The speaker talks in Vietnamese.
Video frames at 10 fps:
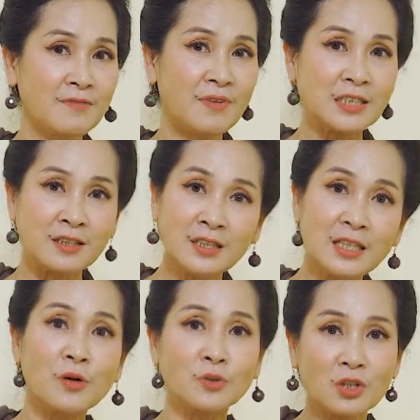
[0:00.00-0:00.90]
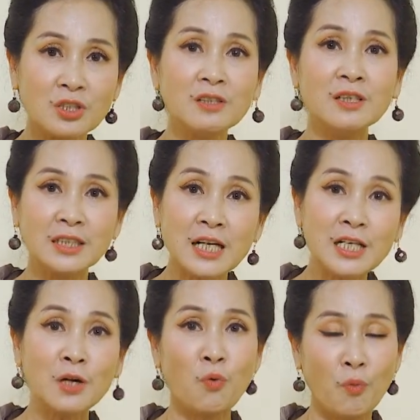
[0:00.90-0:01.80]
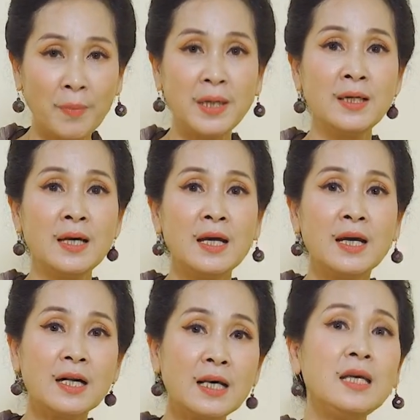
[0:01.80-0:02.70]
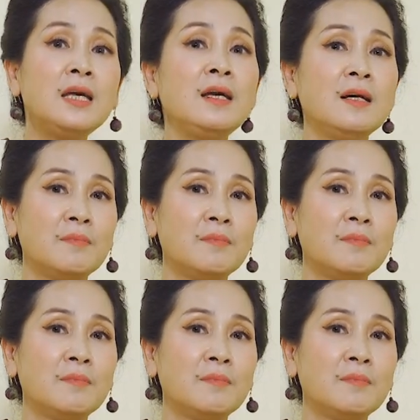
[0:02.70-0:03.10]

và giới thiệu cho những người thân yêu của mình khi